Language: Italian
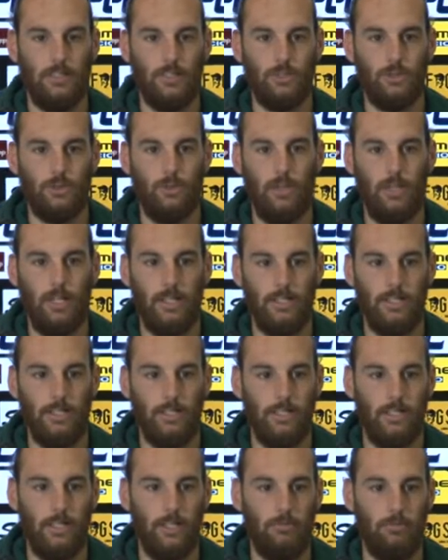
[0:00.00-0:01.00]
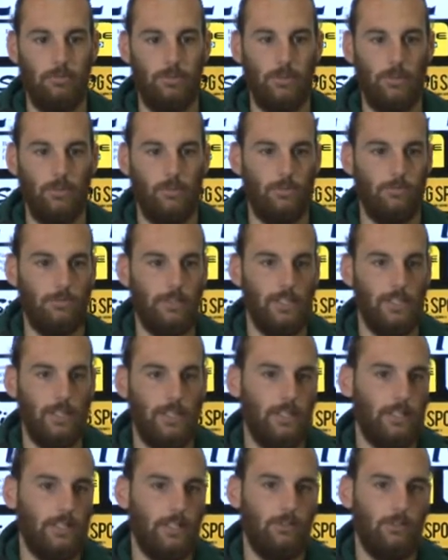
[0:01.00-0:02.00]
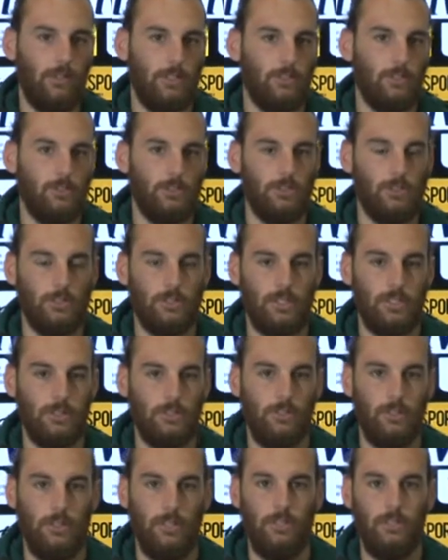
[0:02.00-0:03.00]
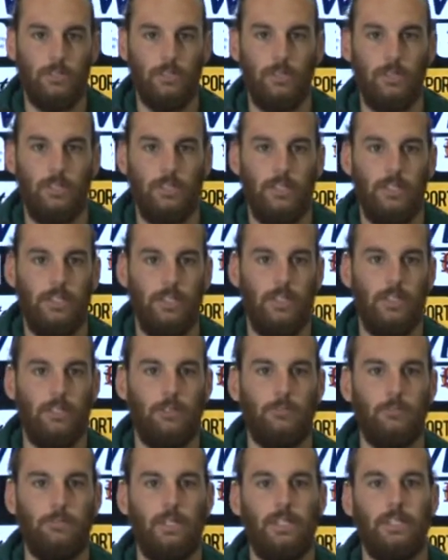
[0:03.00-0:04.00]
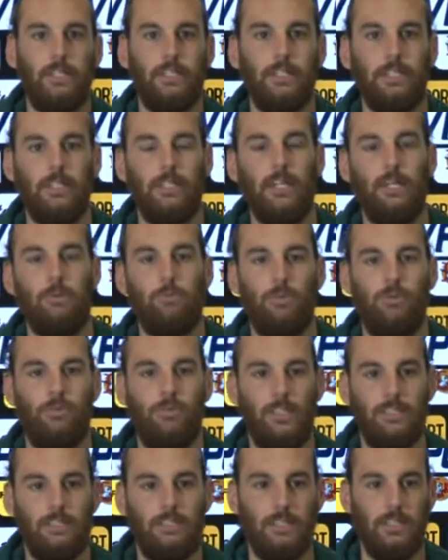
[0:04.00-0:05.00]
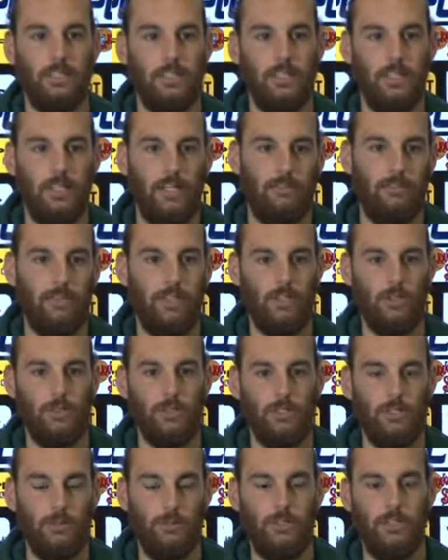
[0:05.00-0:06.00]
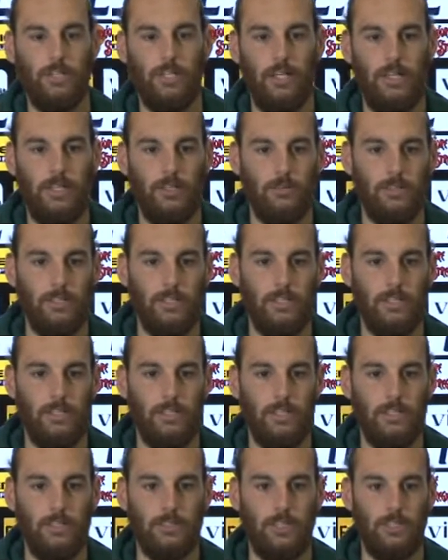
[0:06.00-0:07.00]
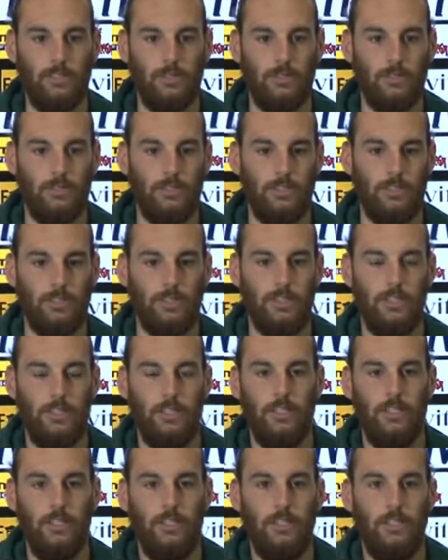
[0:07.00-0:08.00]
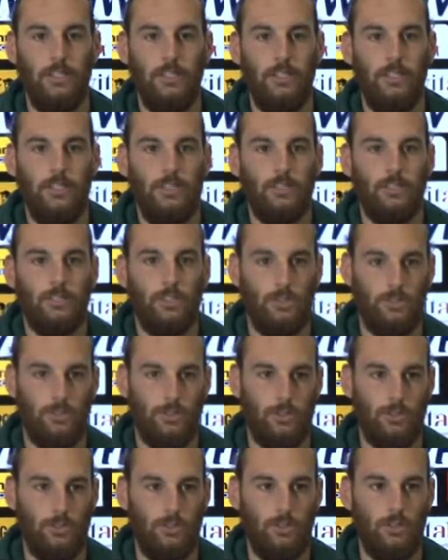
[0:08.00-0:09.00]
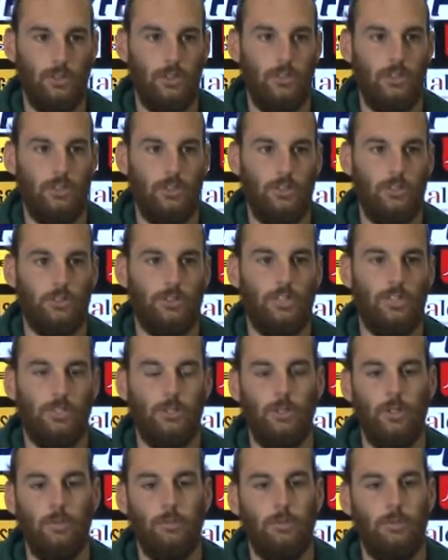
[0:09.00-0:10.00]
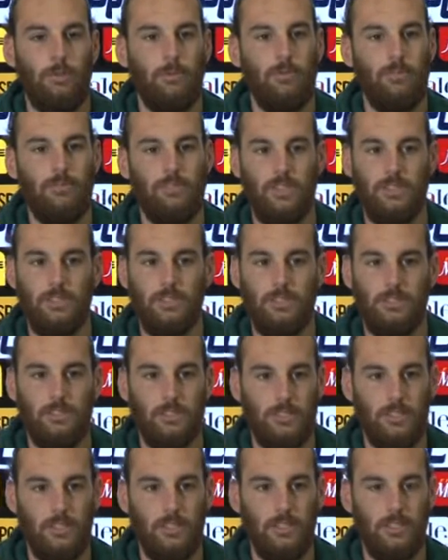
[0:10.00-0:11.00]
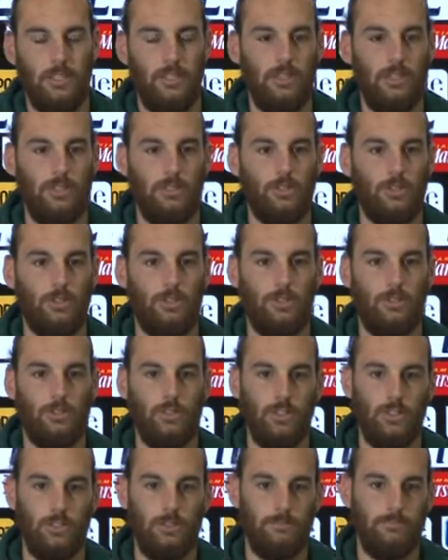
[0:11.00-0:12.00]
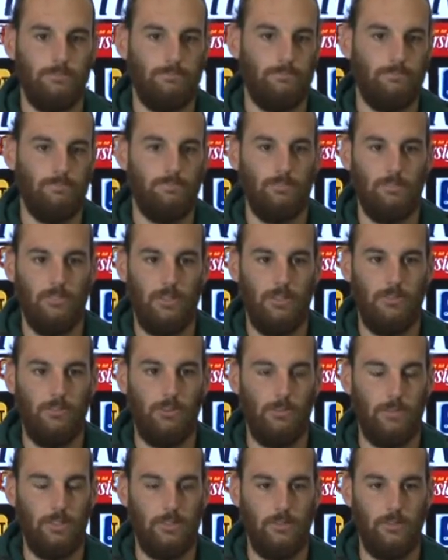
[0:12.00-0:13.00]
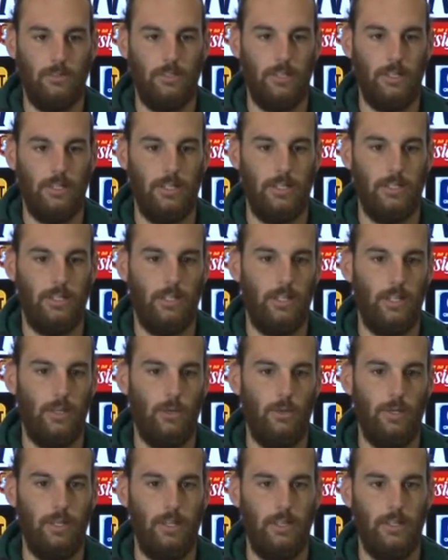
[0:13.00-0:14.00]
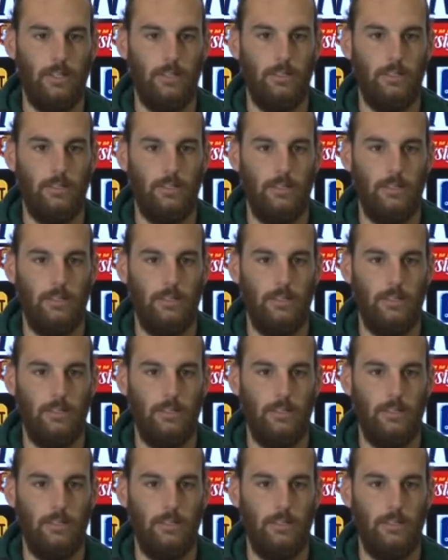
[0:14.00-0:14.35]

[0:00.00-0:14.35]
in squadra e poi anche quando ci sono stato io, è normale che è più facile avere continuità e quindi se non se non ci sono grossi errori, problemi fisici, di solito la formazione è quella.